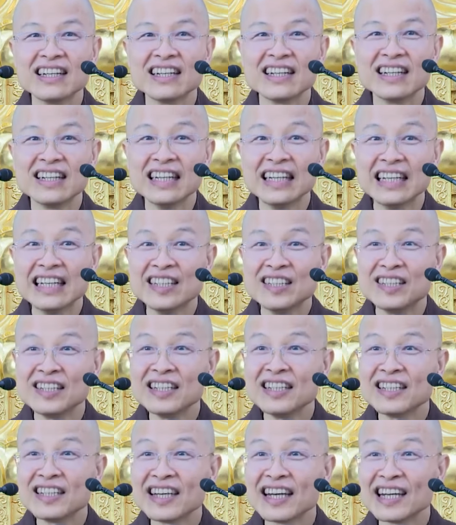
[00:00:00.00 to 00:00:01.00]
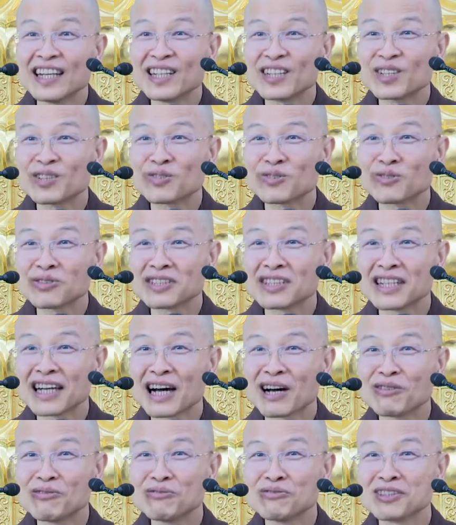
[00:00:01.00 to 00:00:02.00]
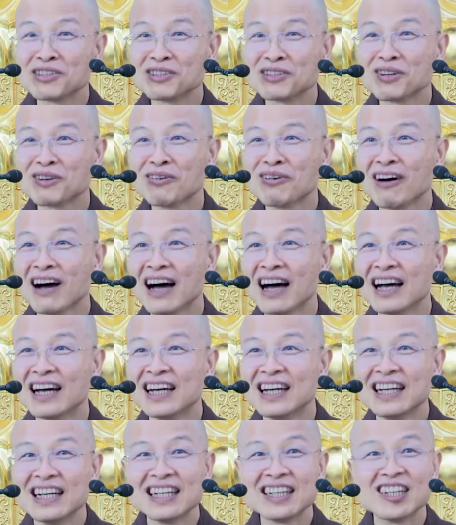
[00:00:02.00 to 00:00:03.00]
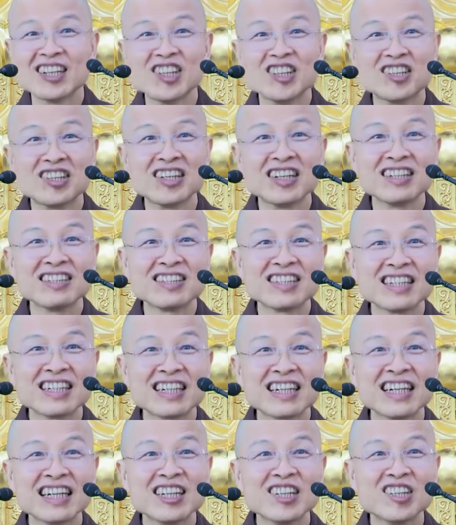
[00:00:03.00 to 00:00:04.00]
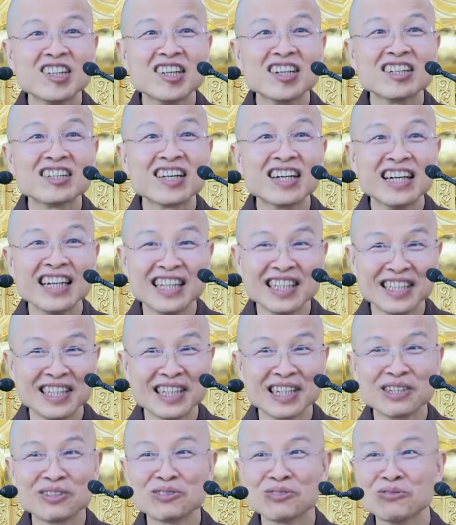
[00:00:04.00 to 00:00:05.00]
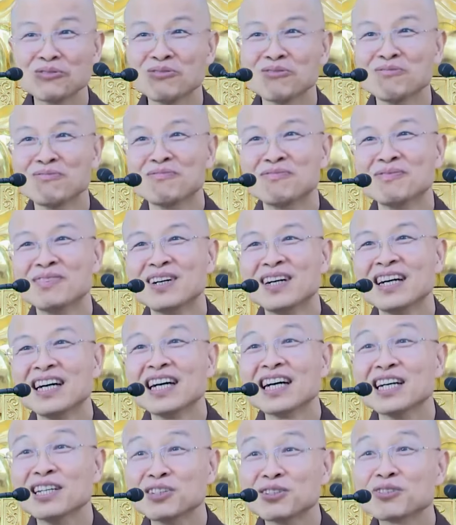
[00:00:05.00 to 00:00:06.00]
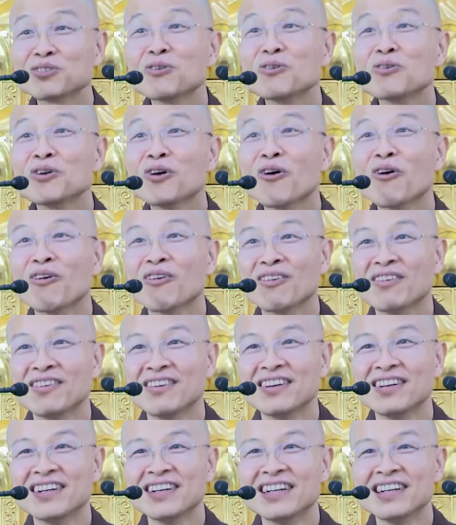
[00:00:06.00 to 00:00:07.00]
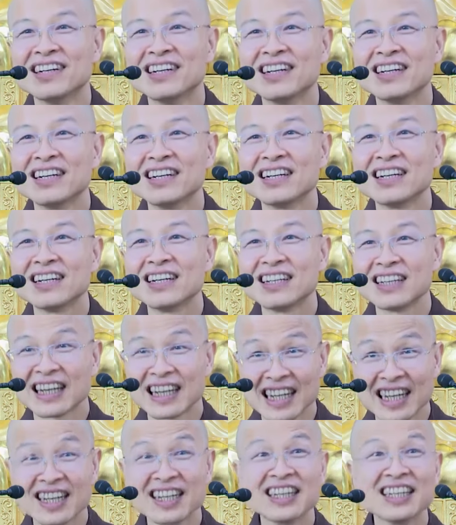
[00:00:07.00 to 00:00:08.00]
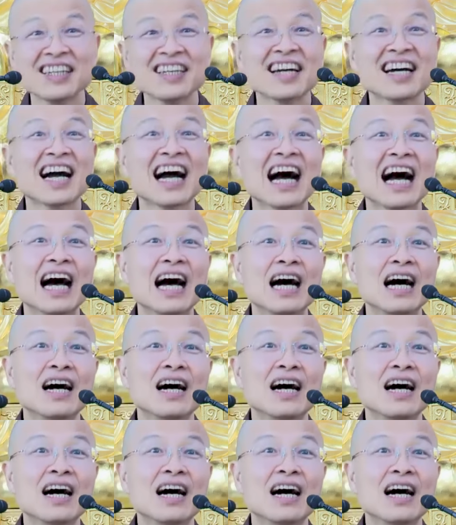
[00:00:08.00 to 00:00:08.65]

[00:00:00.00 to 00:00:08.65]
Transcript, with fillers: 你今天做家务的时候啊，你听经可以听得很清楚。很受用，那你可以听啊。